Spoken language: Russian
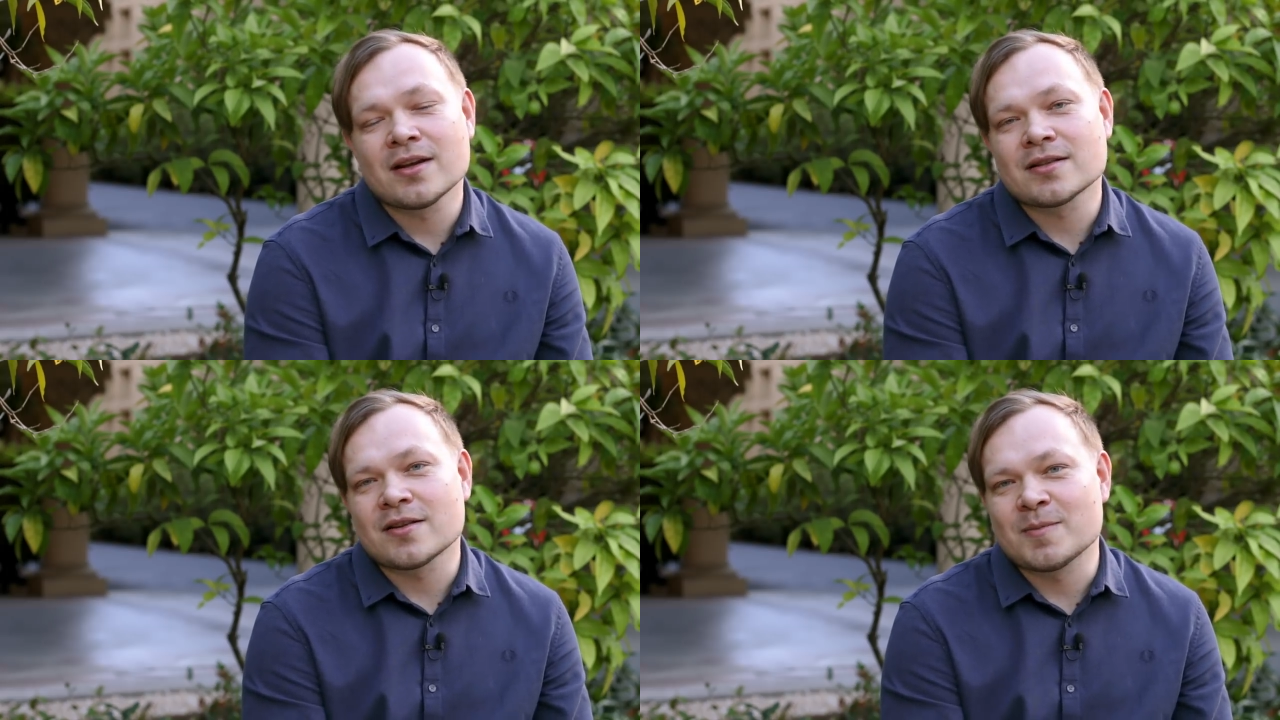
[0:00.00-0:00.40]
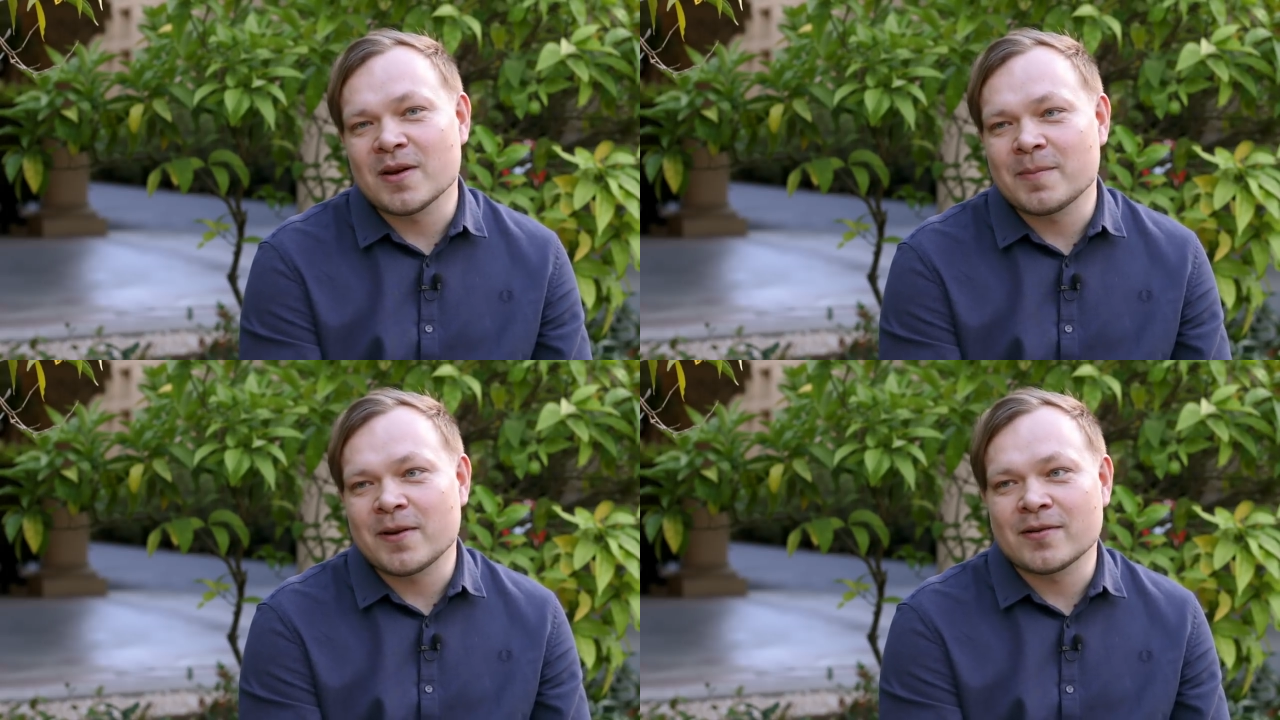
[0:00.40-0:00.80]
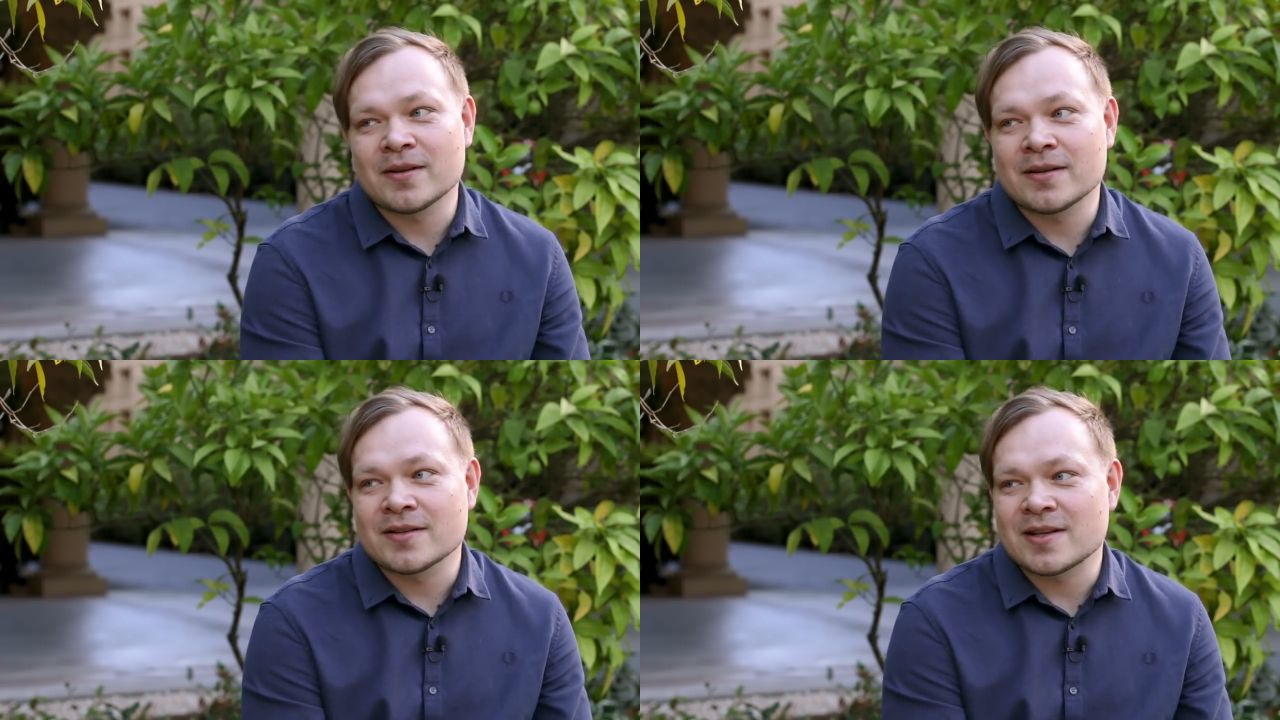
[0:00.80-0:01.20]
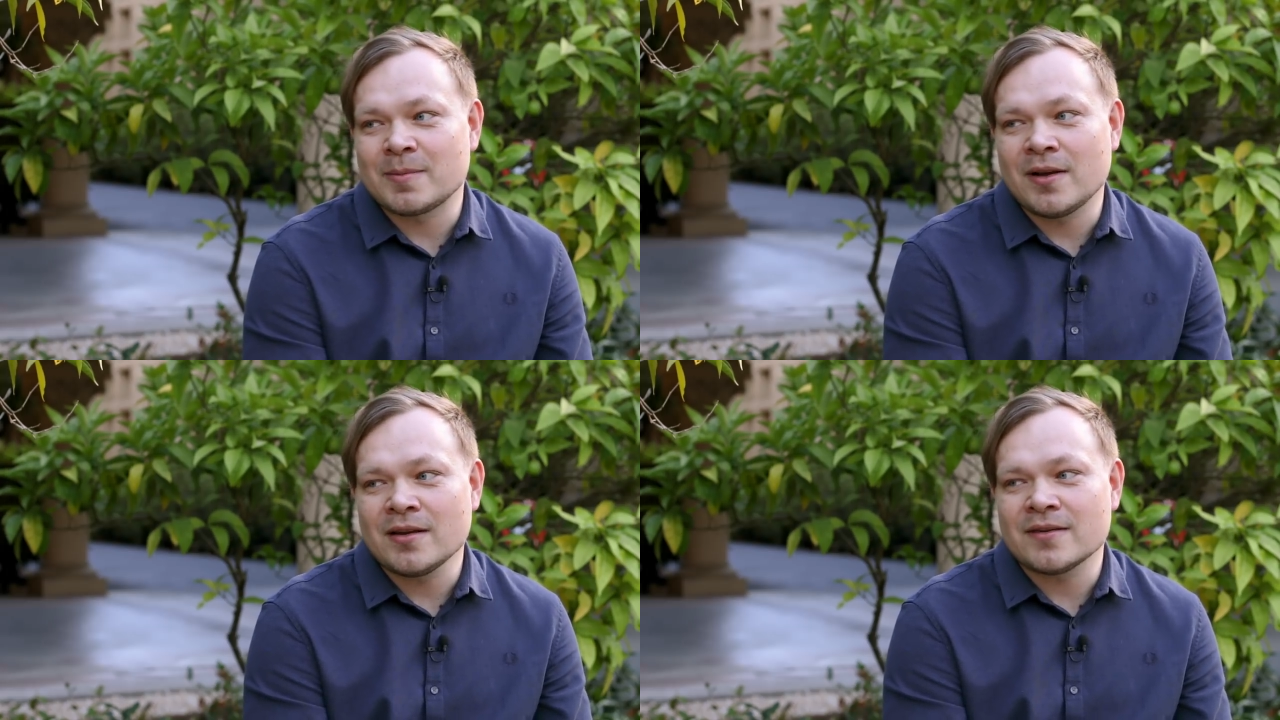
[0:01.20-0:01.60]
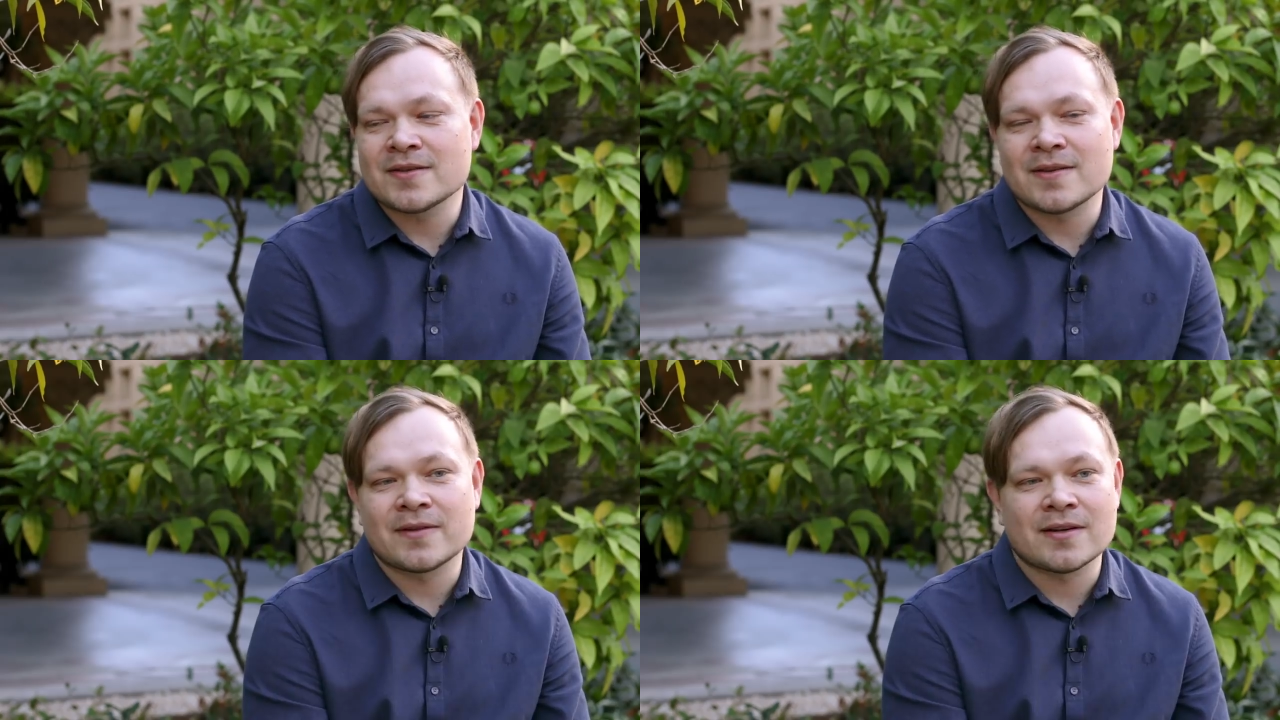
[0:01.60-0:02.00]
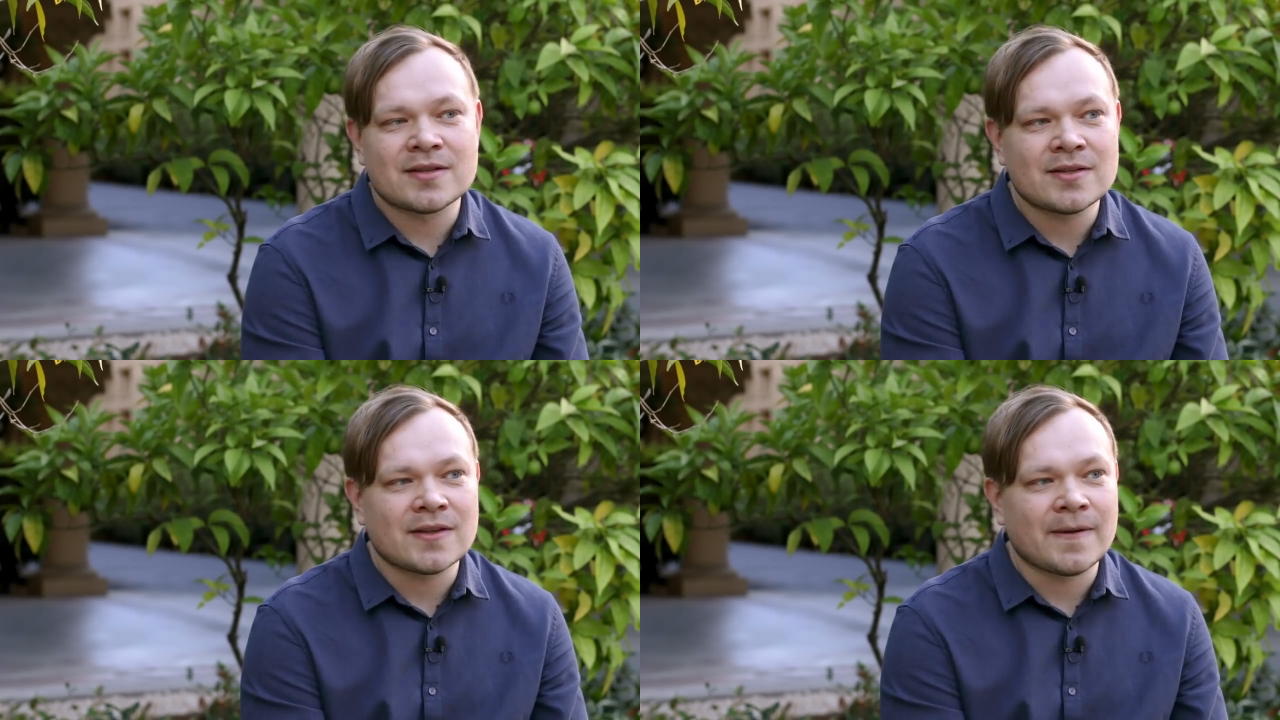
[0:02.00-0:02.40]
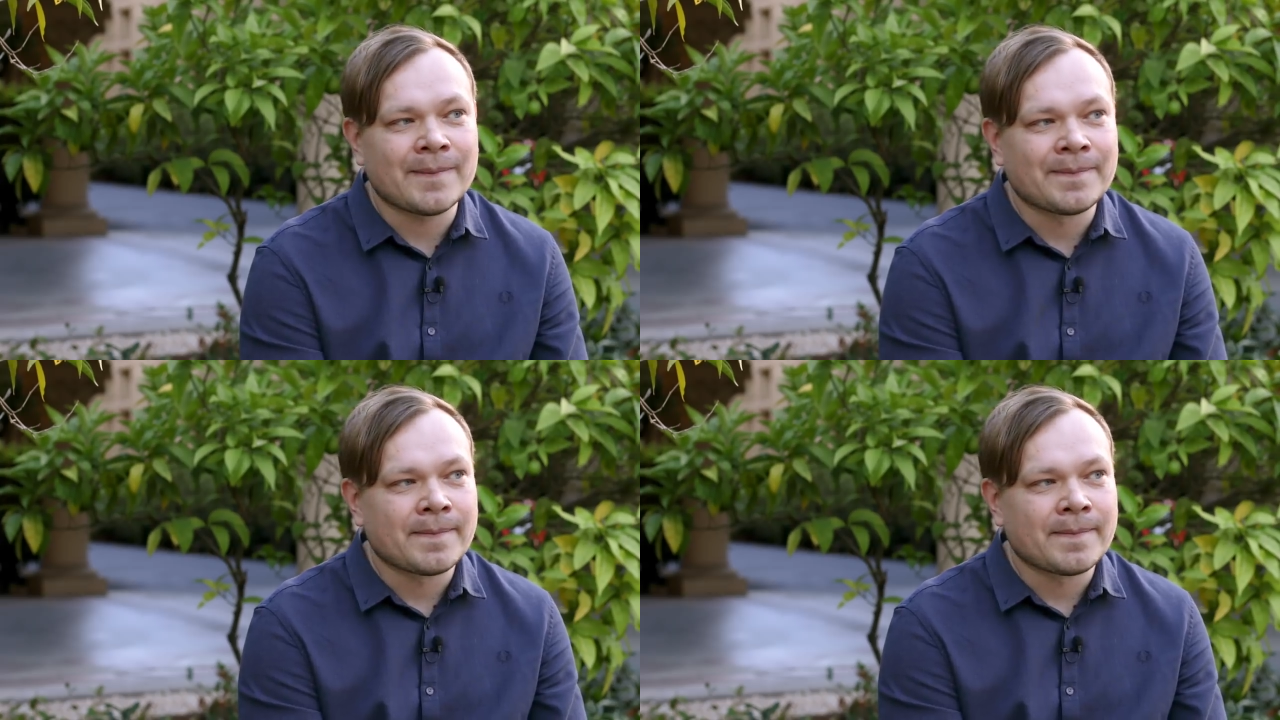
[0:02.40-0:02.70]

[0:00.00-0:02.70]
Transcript: Кстати, моя первая зарплата в Сан-Франциско